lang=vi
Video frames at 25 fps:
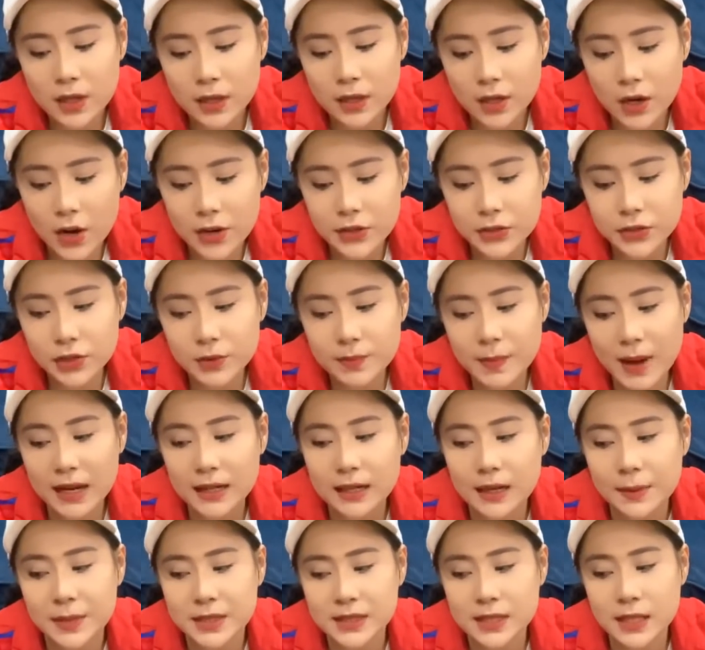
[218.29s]
rồi trước
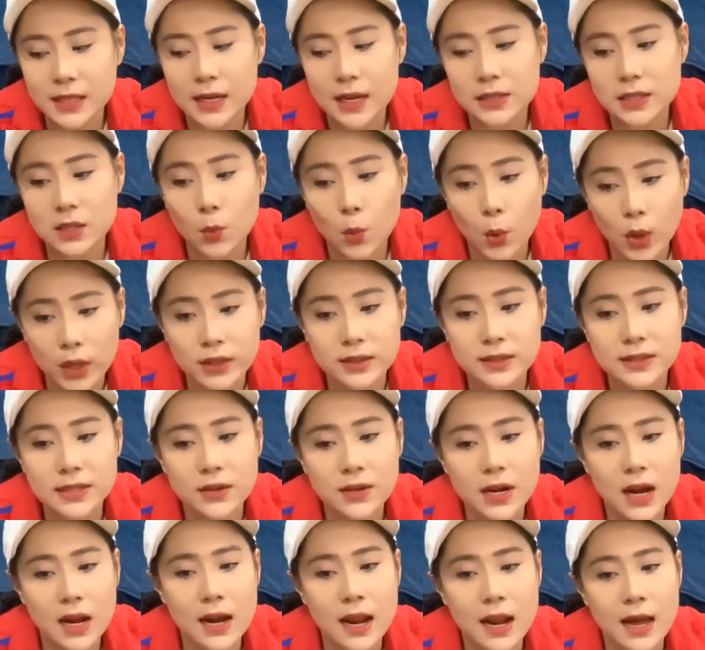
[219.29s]
mắt là mình sẽ ra sơ Quỳnh
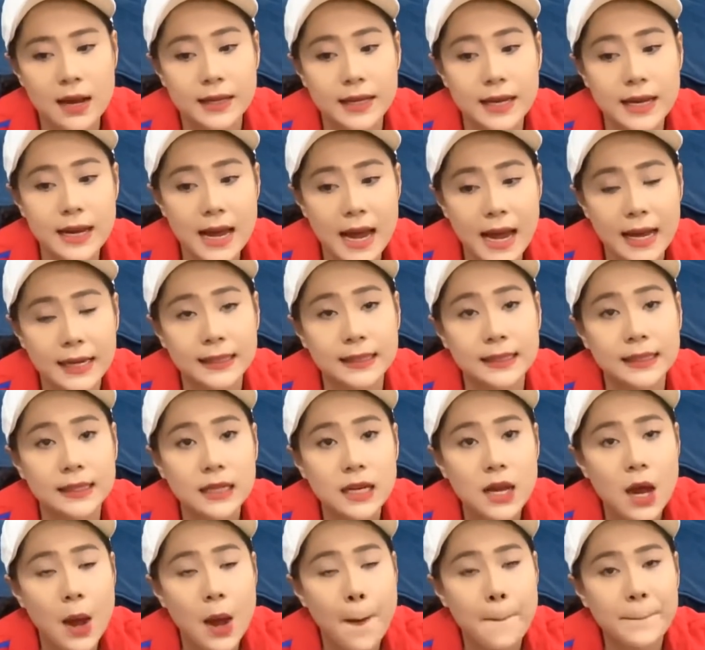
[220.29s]
sau đó là Nghĩa Hành
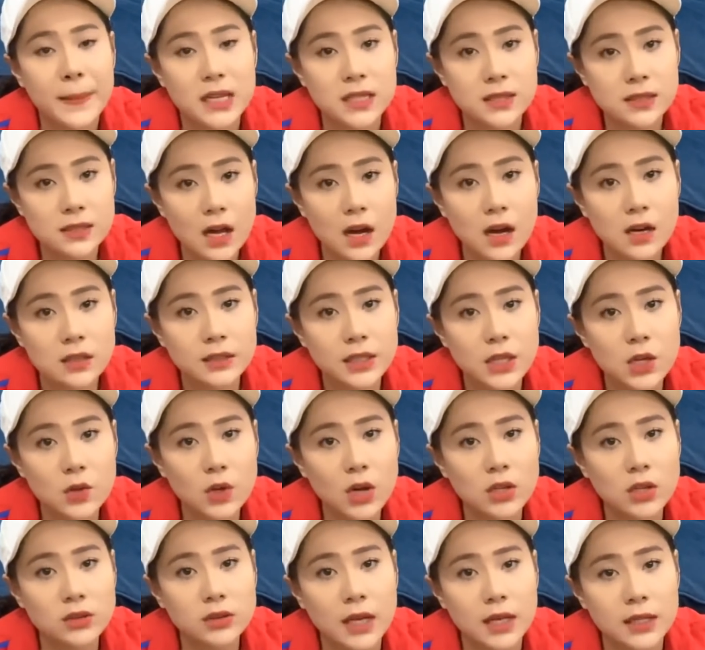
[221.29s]
Bình Sơn nếu
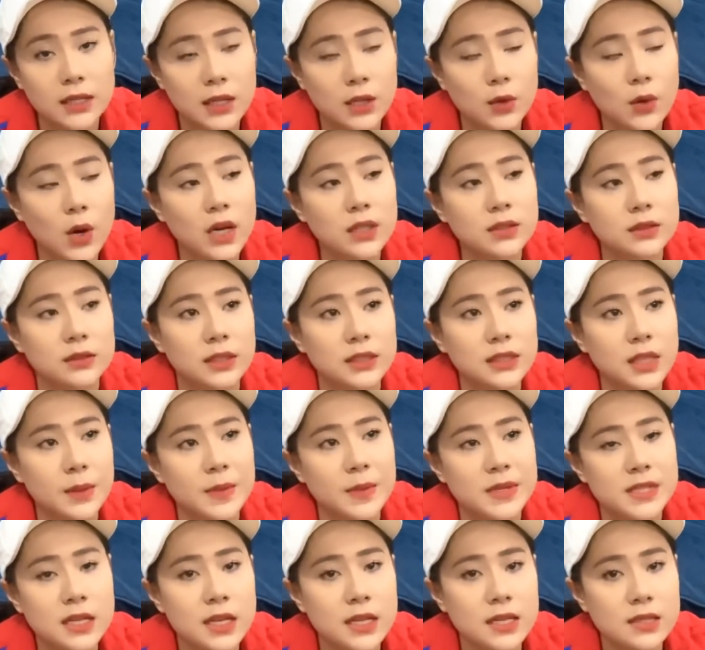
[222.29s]
có tiền nhiều hơn nữa thì
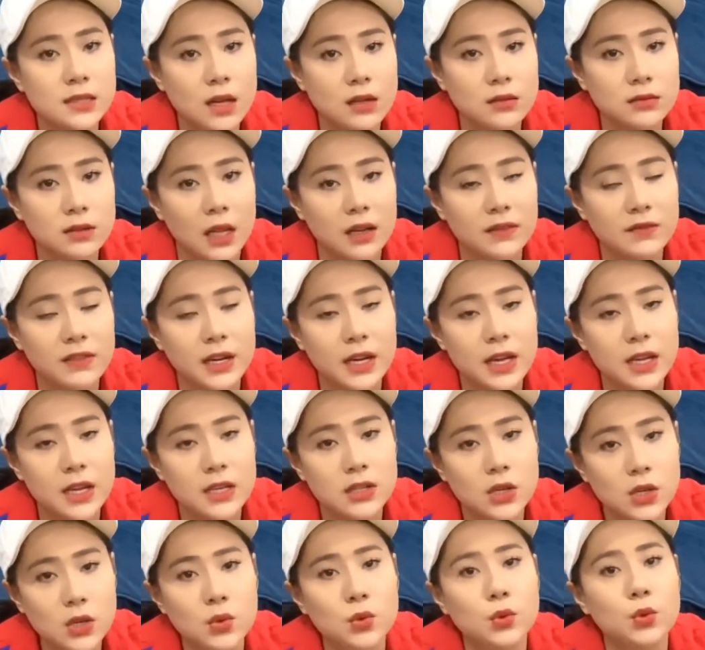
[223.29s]
mình sẽ đi Sơn Tịnh và đi
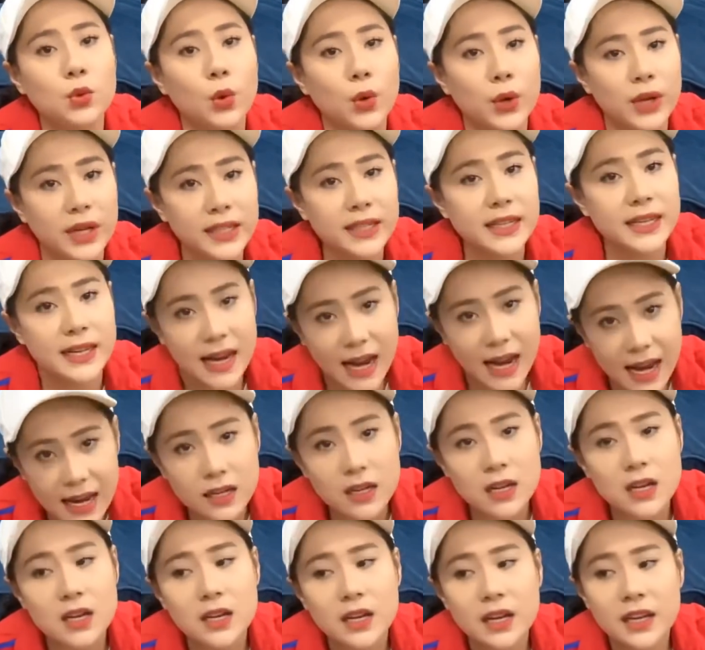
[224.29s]
nhiều huyện khác
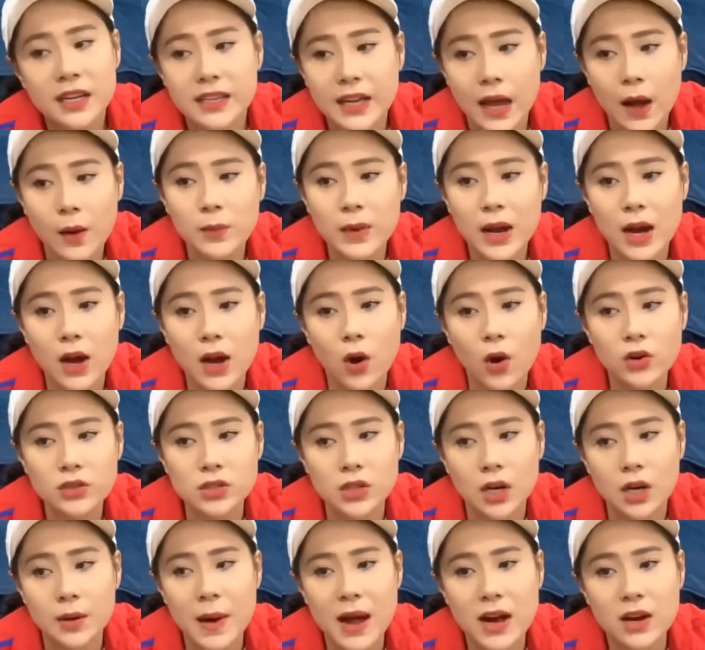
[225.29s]
hy vọng là hỗ
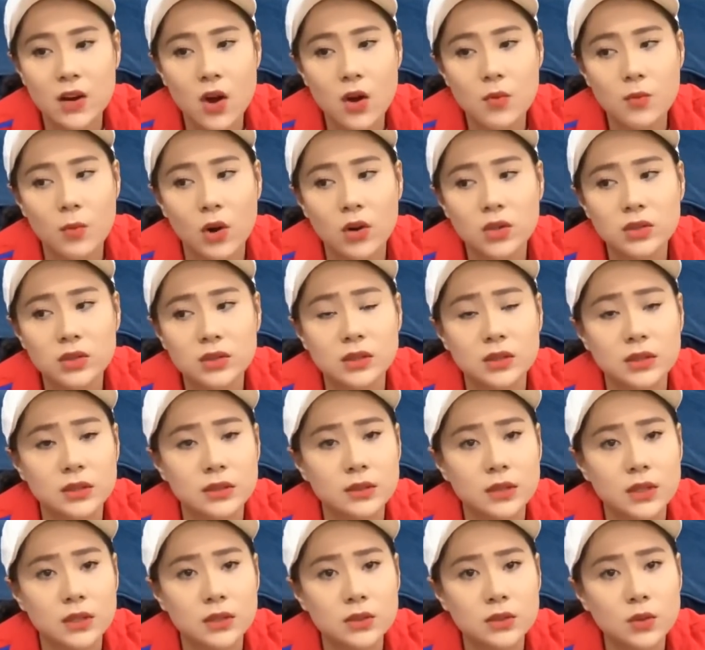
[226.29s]
trợ bà con mỗi người
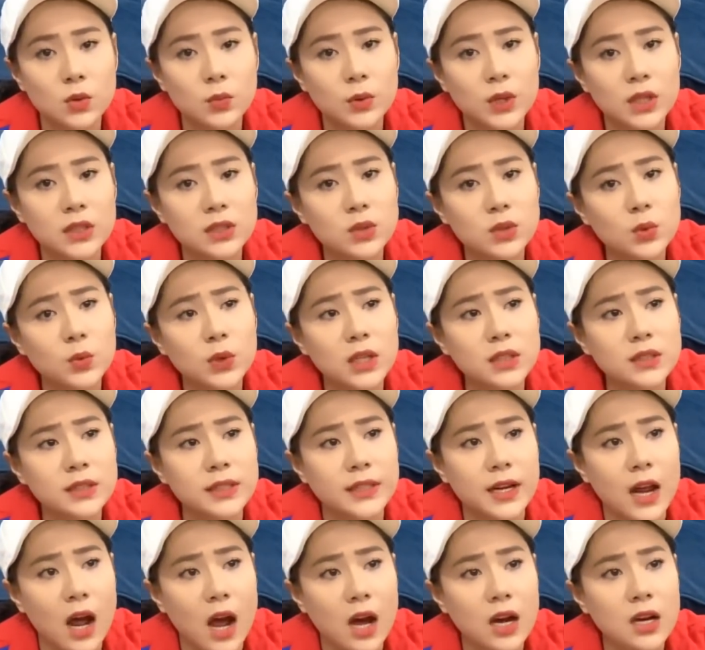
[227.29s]
ờ, chút ít chút ít
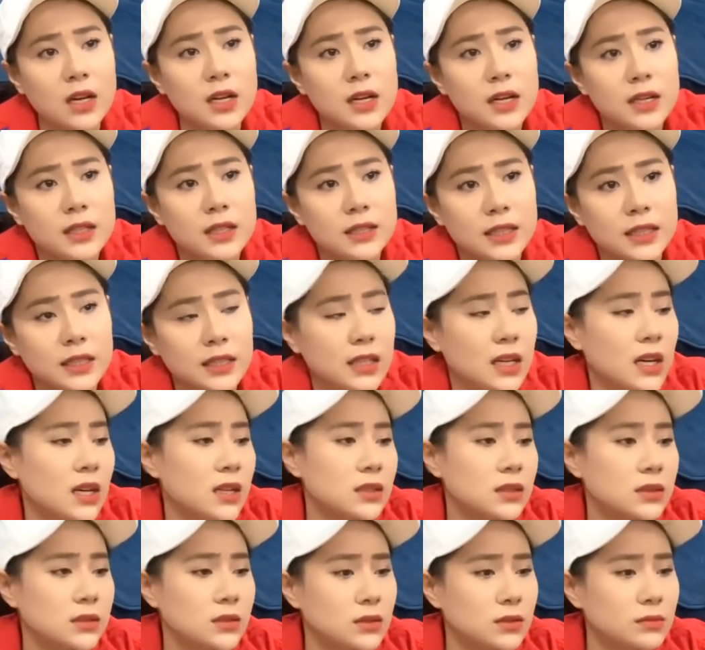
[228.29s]
này nọ thì
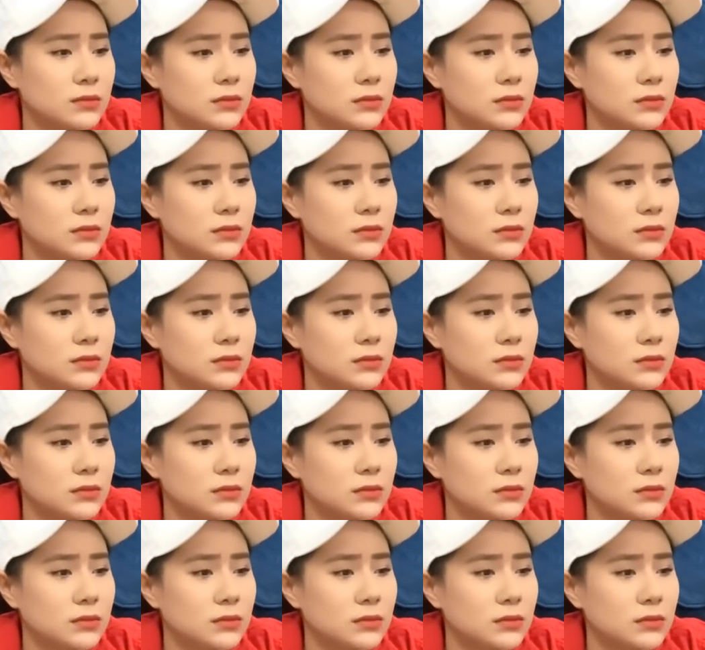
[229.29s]
ờ,